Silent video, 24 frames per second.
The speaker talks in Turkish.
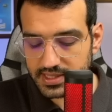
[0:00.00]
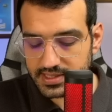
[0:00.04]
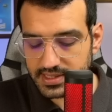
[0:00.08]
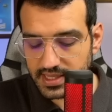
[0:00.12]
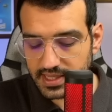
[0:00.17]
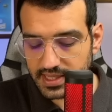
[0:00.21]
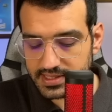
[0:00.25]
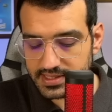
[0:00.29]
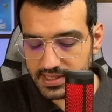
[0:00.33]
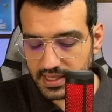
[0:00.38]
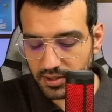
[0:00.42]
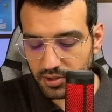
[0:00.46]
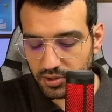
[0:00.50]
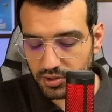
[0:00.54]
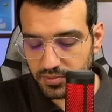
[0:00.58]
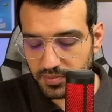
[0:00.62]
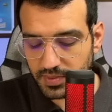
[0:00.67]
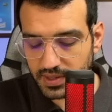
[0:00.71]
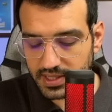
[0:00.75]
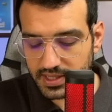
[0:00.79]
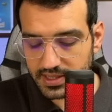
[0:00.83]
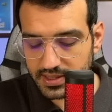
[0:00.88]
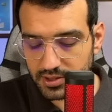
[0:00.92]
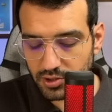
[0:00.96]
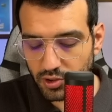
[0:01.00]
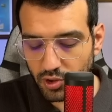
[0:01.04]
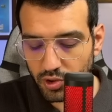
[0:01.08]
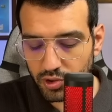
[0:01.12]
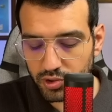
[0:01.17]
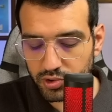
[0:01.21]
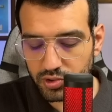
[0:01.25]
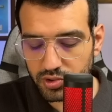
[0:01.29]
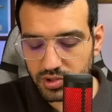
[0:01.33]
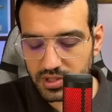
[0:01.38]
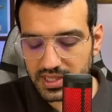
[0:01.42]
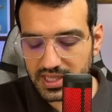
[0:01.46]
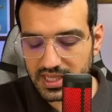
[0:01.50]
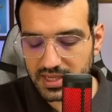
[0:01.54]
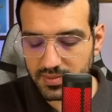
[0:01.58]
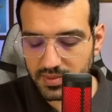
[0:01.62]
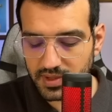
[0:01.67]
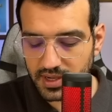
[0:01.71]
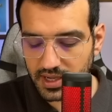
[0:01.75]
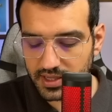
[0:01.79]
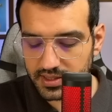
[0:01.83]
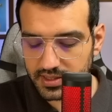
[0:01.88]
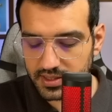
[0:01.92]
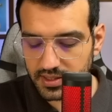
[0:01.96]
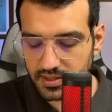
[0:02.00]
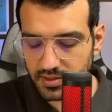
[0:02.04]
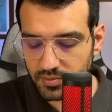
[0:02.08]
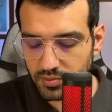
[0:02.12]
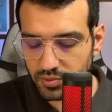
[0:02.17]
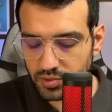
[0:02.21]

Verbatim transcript: 80 olur. Bakın 4'ün 20 katı.